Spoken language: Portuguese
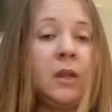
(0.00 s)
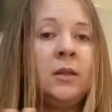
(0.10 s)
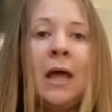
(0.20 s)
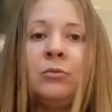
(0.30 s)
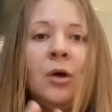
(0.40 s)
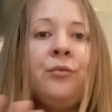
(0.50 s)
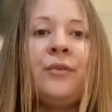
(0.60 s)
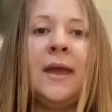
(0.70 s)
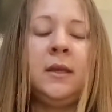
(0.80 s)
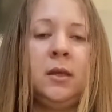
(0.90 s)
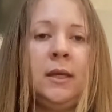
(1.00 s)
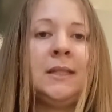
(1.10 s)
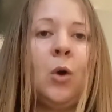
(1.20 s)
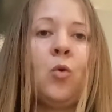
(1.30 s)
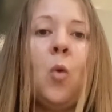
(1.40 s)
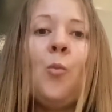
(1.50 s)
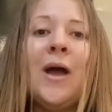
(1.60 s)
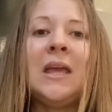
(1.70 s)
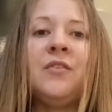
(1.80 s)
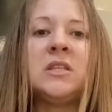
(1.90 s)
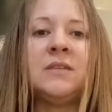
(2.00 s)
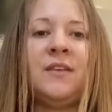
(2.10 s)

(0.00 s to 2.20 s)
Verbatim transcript: Não, não vem. Então, como é que você